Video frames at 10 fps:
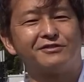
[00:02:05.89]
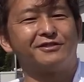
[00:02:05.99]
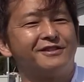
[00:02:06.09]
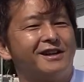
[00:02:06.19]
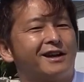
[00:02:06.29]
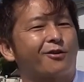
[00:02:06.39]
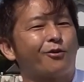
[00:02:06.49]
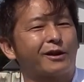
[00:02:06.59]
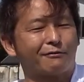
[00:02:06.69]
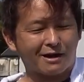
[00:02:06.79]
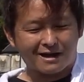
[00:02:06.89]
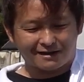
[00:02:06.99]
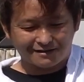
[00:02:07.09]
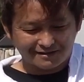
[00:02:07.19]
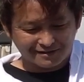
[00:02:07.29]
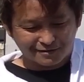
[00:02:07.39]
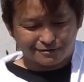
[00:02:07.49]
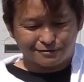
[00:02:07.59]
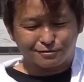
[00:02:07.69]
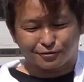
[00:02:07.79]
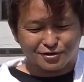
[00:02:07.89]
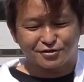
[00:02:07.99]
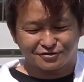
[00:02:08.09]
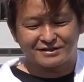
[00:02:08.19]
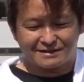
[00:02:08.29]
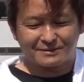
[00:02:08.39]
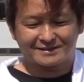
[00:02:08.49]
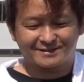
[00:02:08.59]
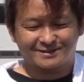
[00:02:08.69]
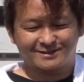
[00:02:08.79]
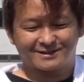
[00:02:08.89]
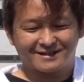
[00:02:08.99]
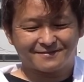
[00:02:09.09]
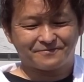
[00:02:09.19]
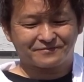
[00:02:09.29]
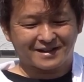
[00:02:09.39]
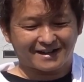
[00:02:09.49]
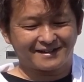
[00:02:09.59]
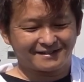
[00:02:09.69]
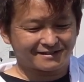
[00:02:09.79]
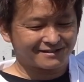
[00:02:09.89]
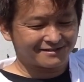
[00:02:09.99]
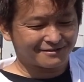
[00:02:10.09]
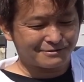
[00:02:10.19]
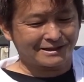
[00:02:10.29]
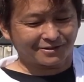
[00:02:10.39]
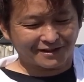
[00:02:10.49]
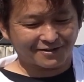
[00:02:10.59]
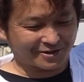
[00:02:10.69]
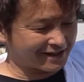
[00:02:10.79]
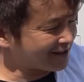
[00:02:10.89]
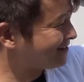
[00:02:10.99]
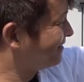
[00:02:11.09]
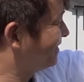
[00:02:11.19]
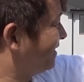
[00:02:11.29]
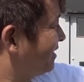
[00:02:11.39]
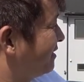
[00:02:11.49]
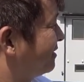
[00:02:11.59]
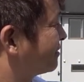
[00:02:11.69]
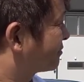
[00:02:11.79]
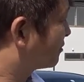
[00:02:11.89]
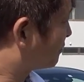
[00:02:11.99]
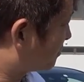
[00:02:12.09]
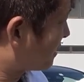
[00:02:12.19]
ニングこれはフルチューンって言いますなるほど、はい、フィットねこれね、うん、とこ